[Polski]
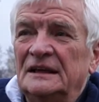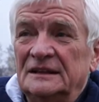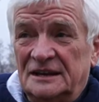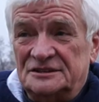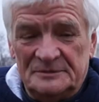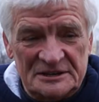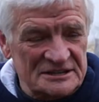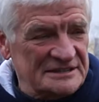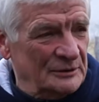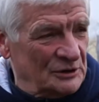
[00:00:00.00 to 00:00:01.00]
także będzie
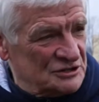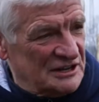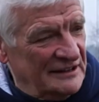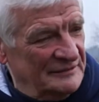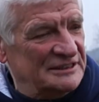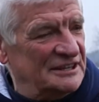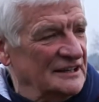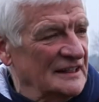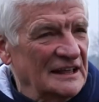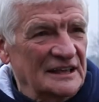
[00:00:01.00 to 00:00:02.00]
całoroczna, nawet
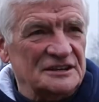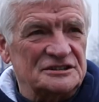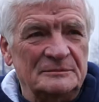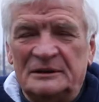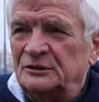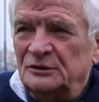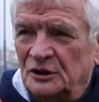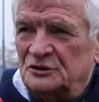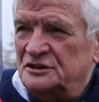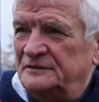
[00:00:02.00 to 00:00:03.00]
jeżeli będą
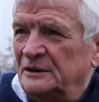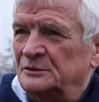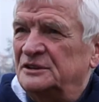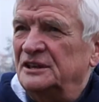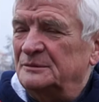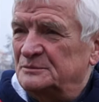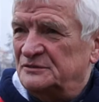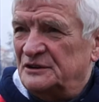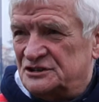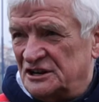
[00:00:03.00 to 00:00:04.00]
gorsze warunki
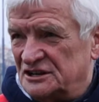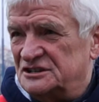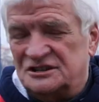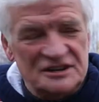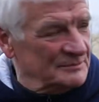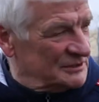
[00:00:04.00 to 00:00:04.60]
atmosferyczne niż dzisiaj,